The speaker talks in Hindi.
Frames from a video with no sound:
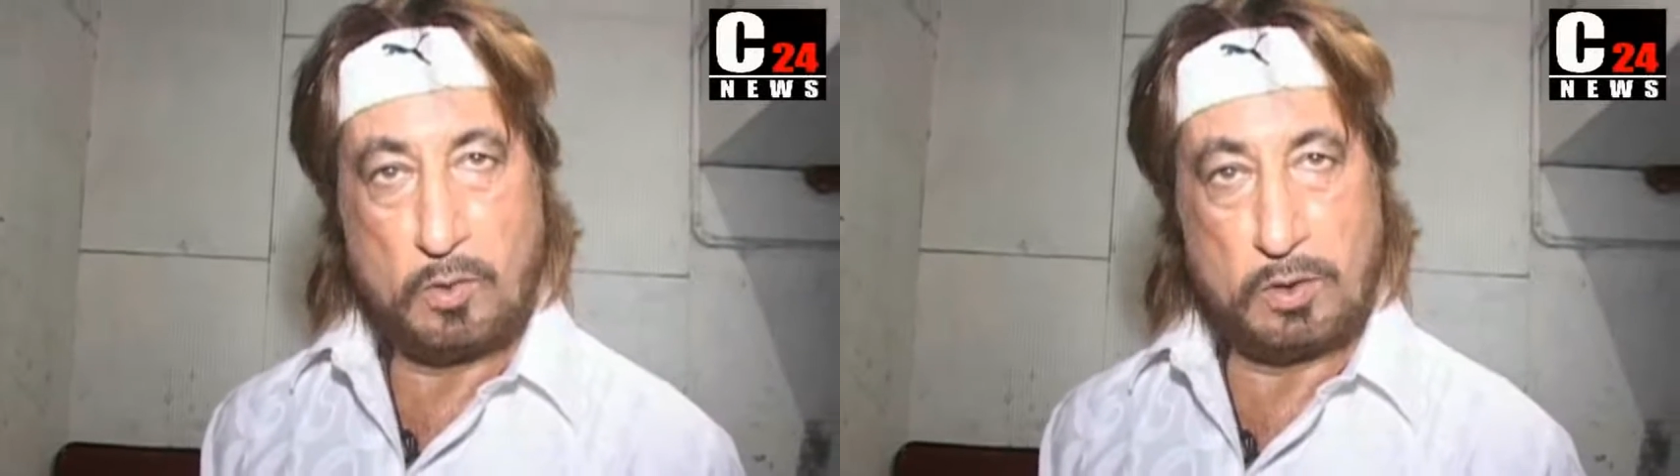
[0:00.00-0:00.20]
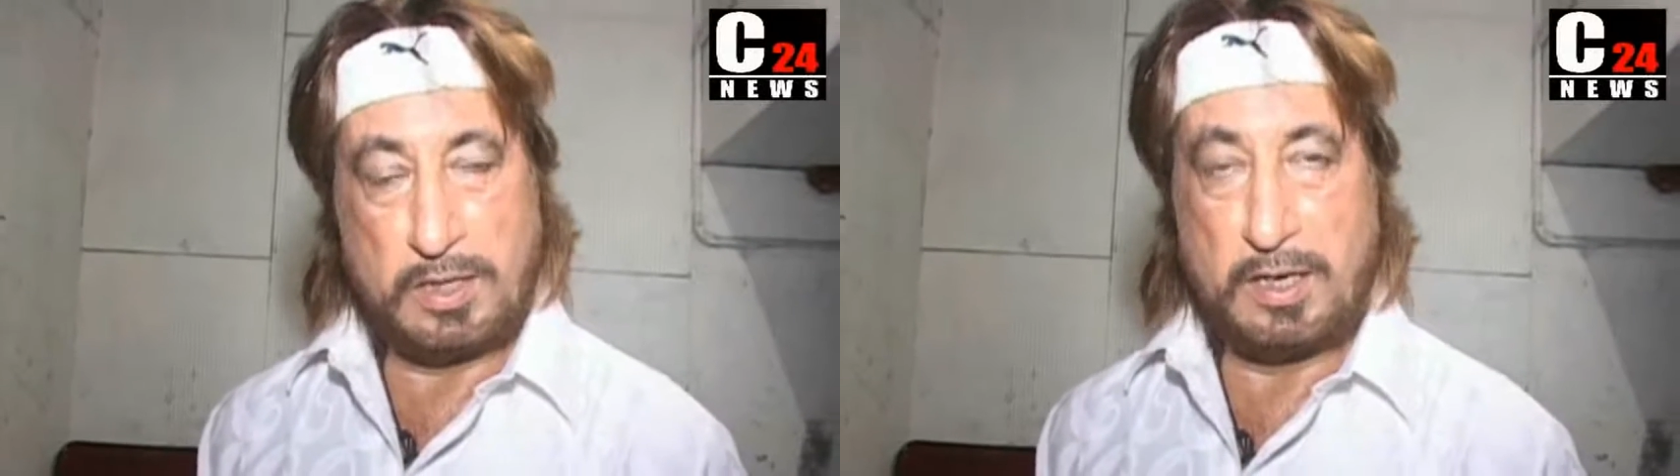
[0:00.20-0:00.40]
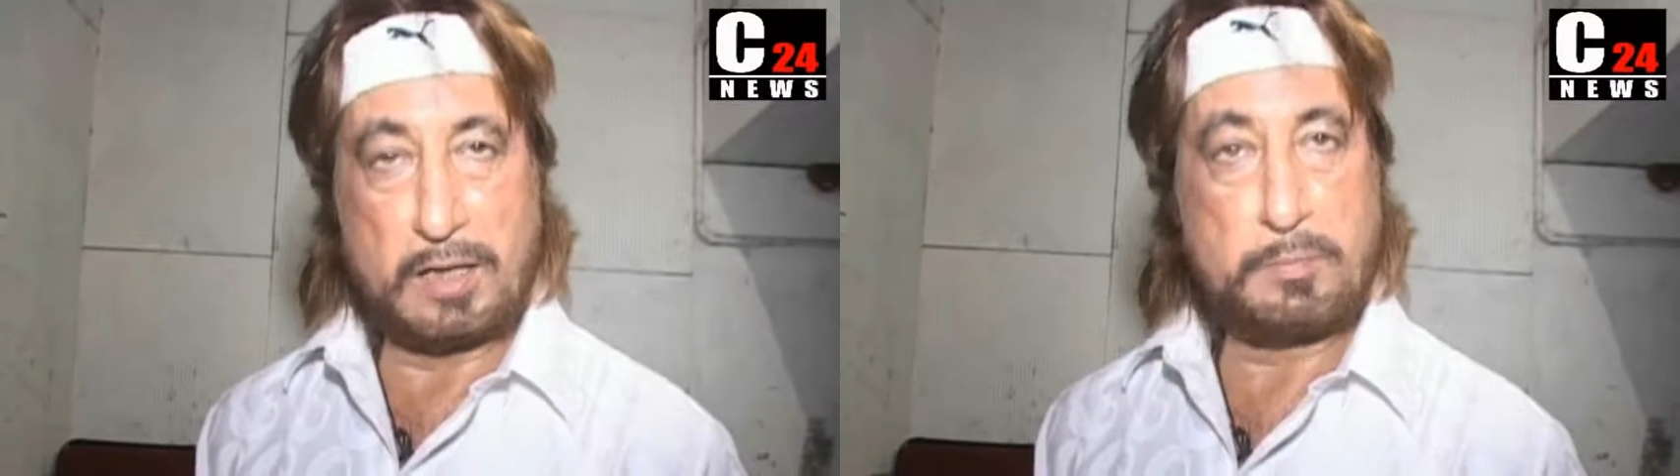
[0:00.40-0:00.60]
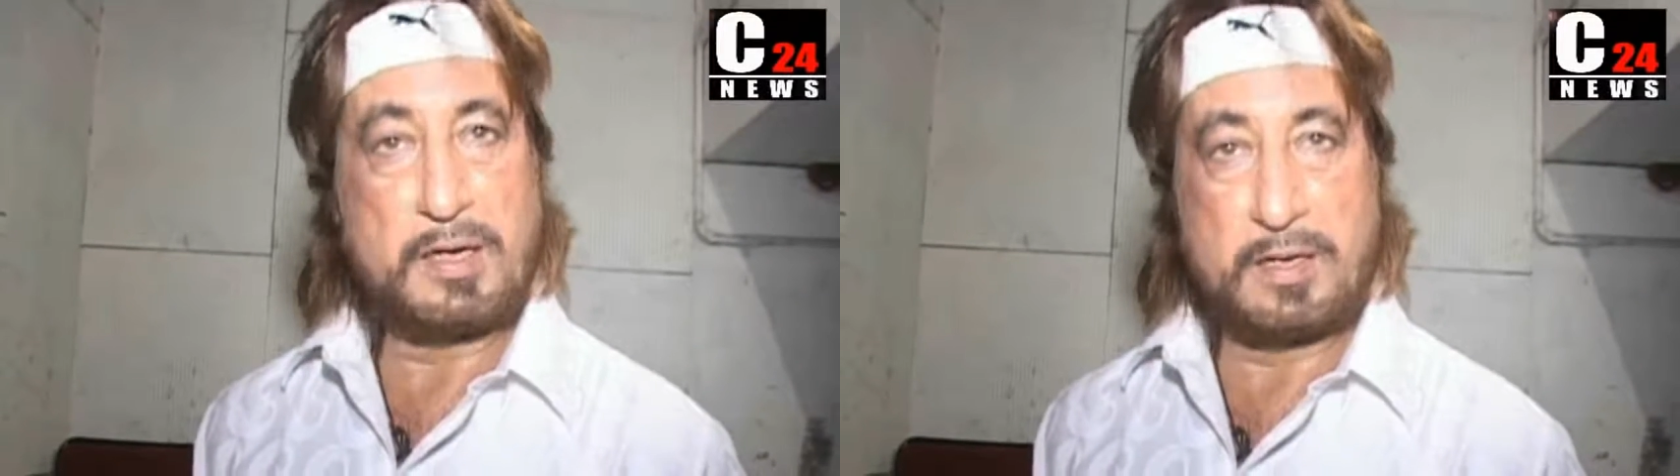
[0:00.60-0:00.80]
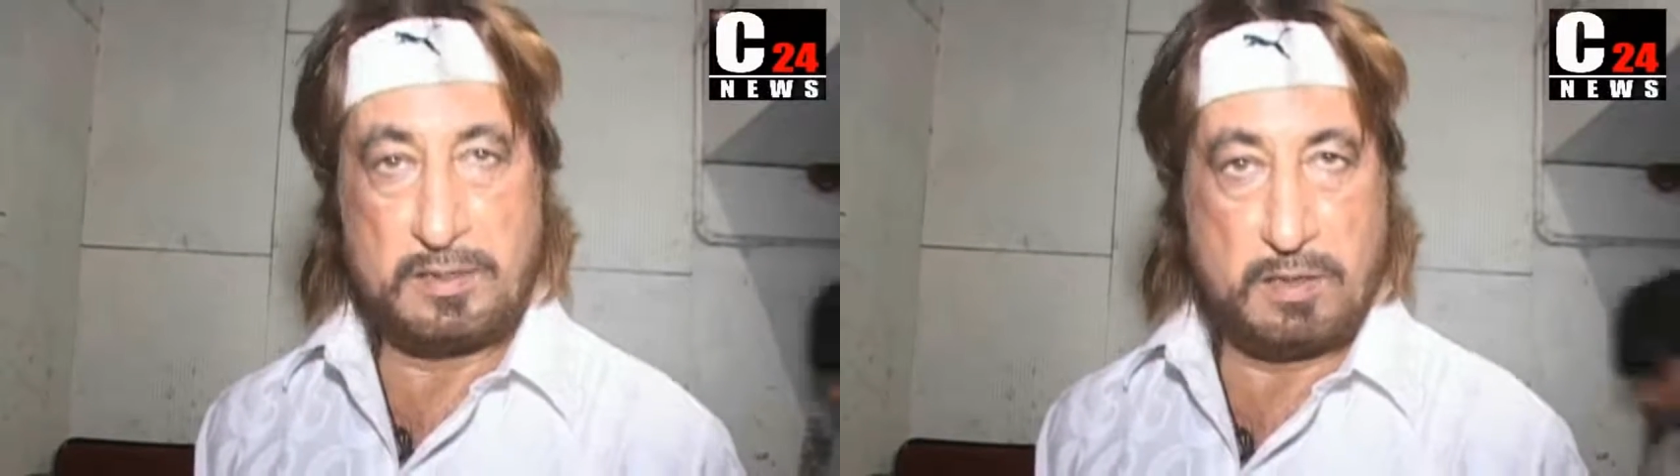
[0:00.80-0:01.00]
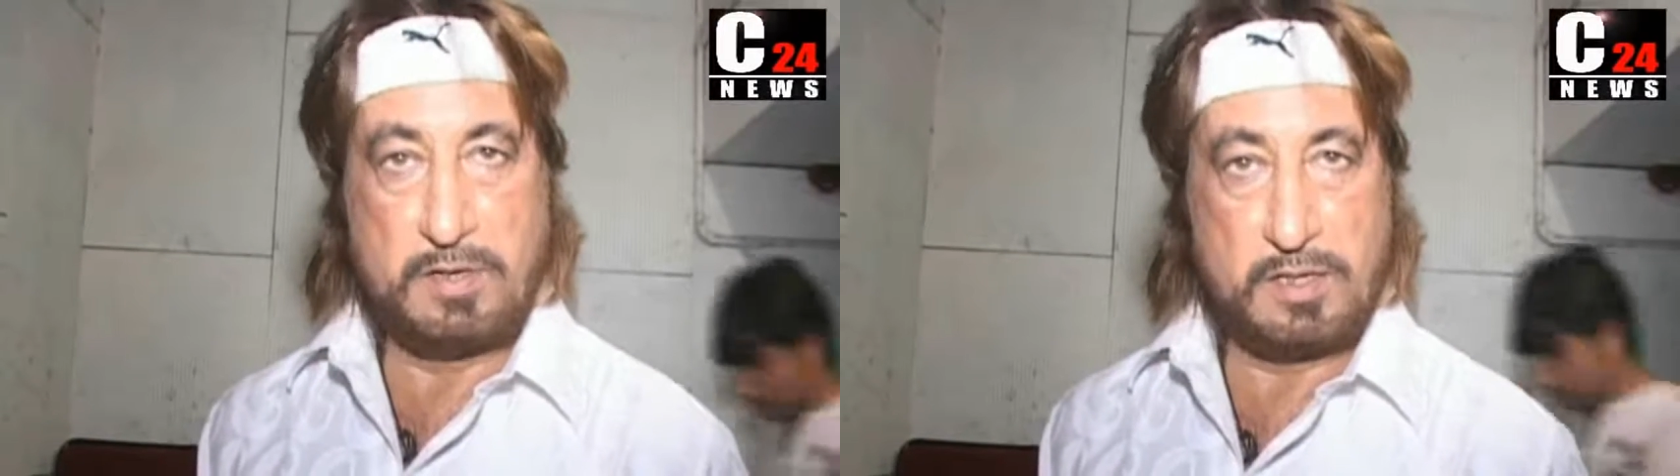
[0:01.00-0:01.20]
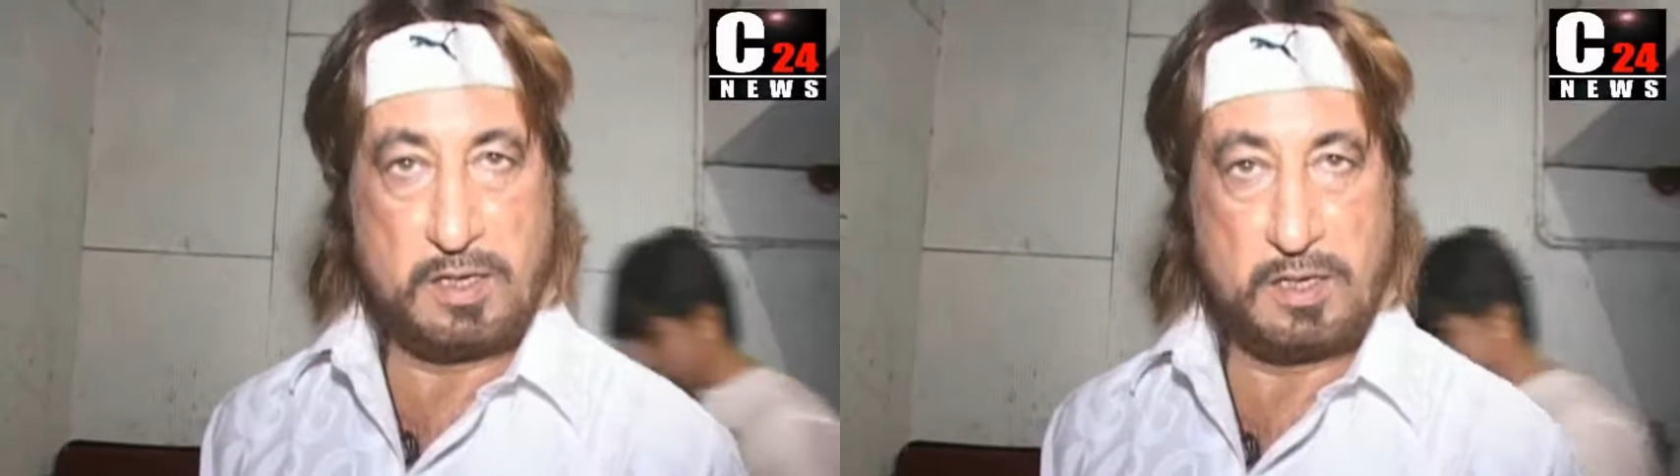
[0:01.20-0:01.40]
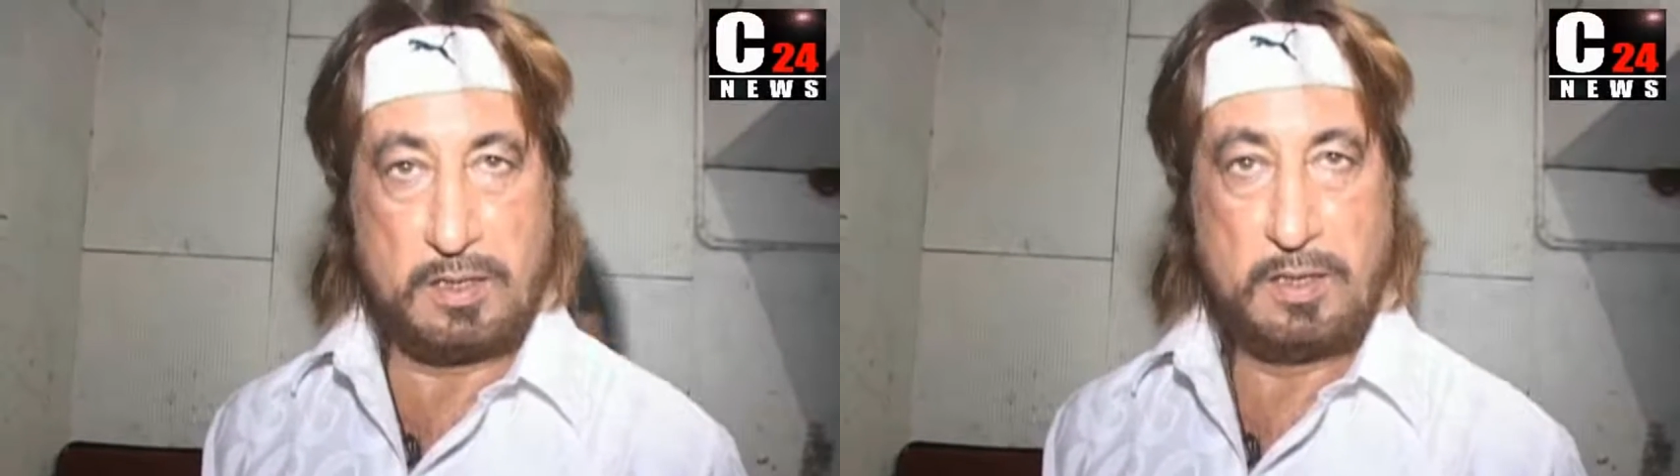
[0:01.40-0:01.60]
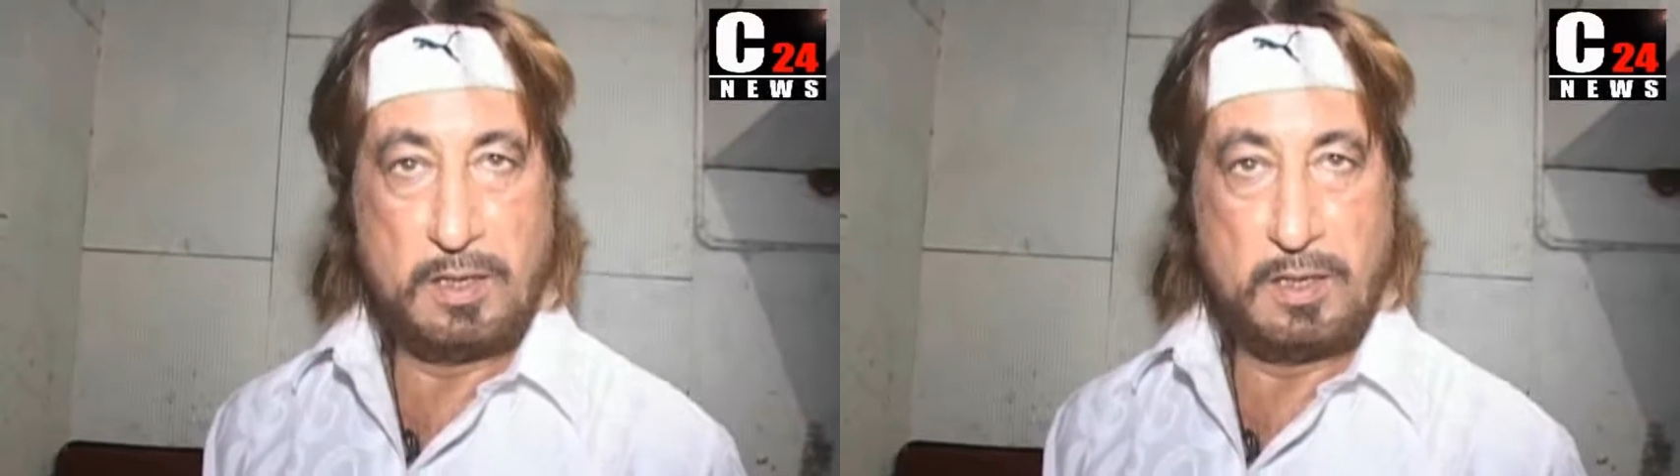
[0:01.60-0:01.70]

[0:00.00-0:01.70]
और तीन आत्माएं कैसे मिलती हैं